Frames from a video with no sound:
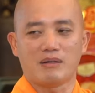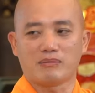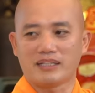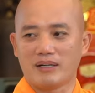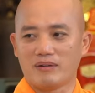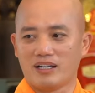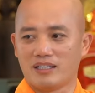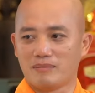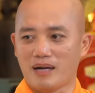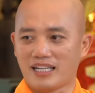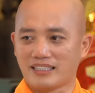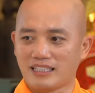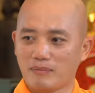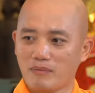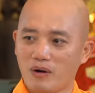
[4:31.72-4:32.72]
đọc theo lời
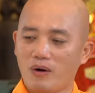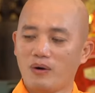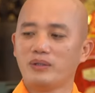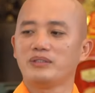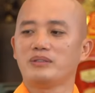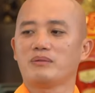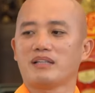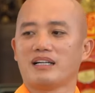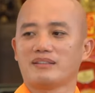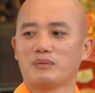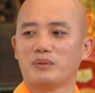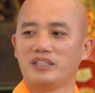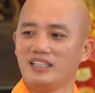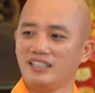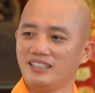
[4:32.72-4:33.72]
bài sám hối, chúng ta
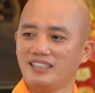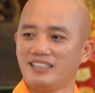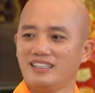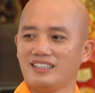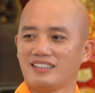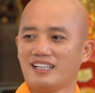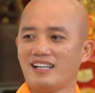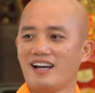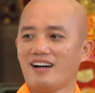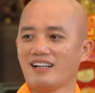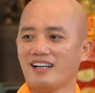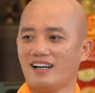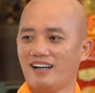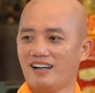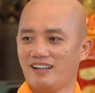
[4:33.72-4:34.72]
quy y, thì đó
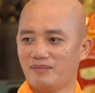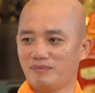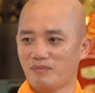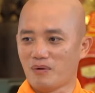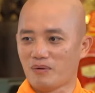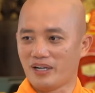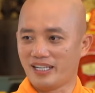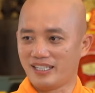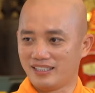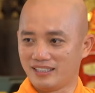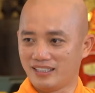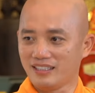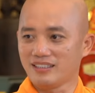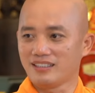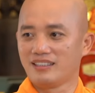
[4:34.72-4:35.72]
là một hình
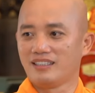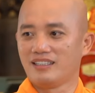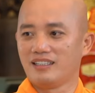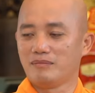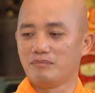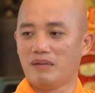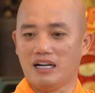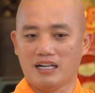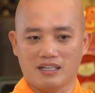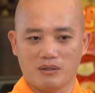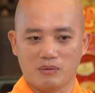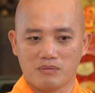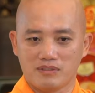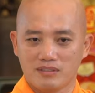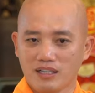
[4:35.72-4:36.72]
thức mà
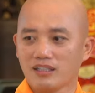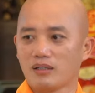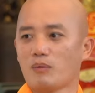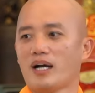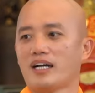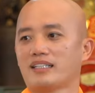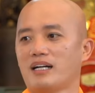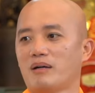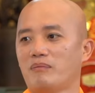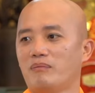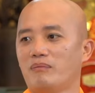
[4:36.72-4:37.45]
cũng rất là quan trọng.